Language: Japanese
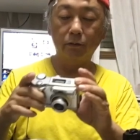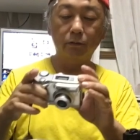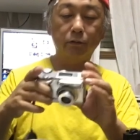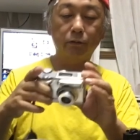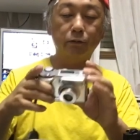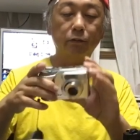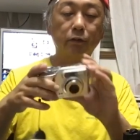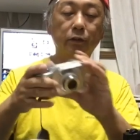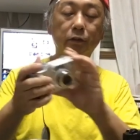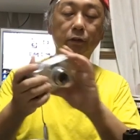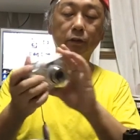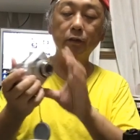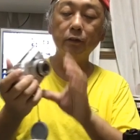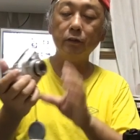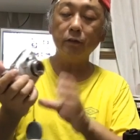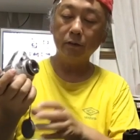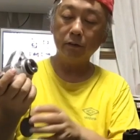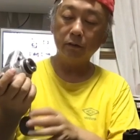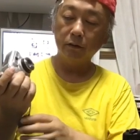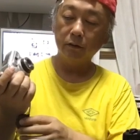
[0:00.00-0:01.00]
古いんでね。
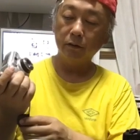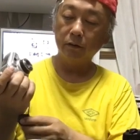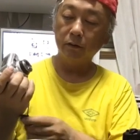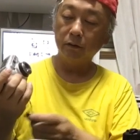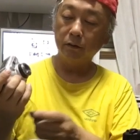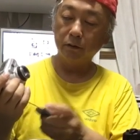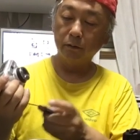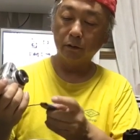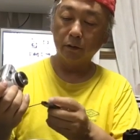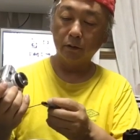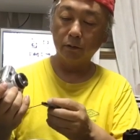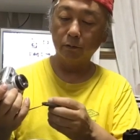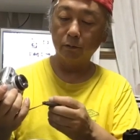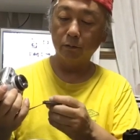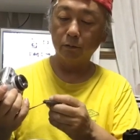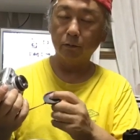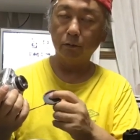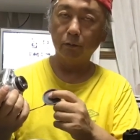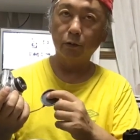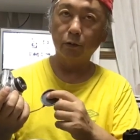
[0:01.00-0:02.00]
あの
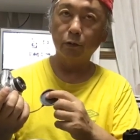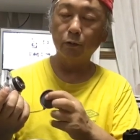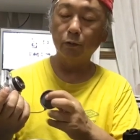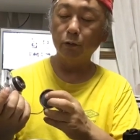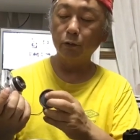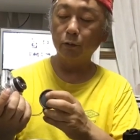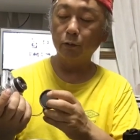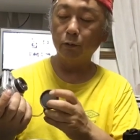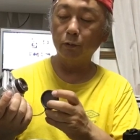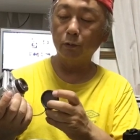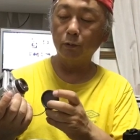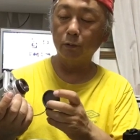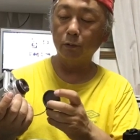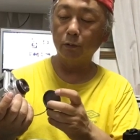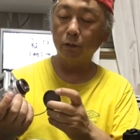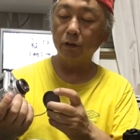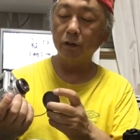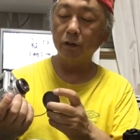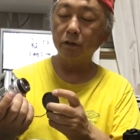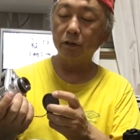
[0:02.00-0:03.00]
容量を
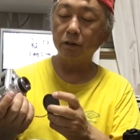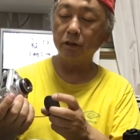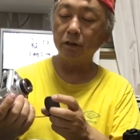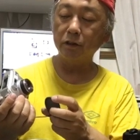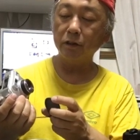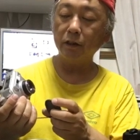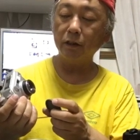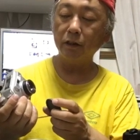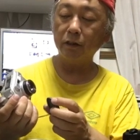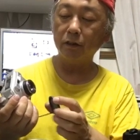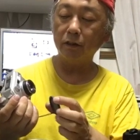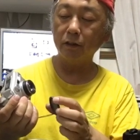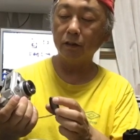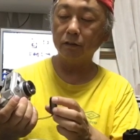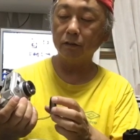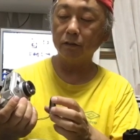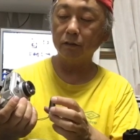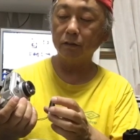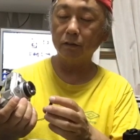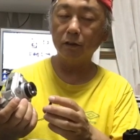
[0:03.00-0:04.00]
認識しないって
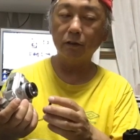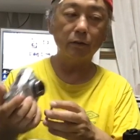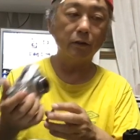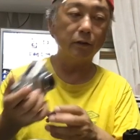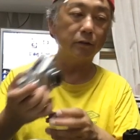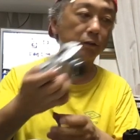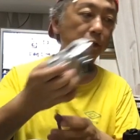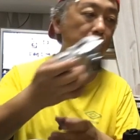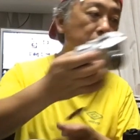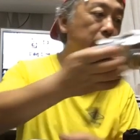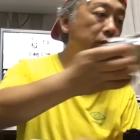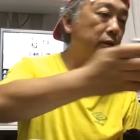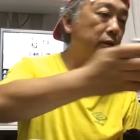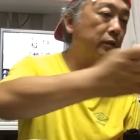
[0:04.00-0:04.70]
やつですねいわゆるね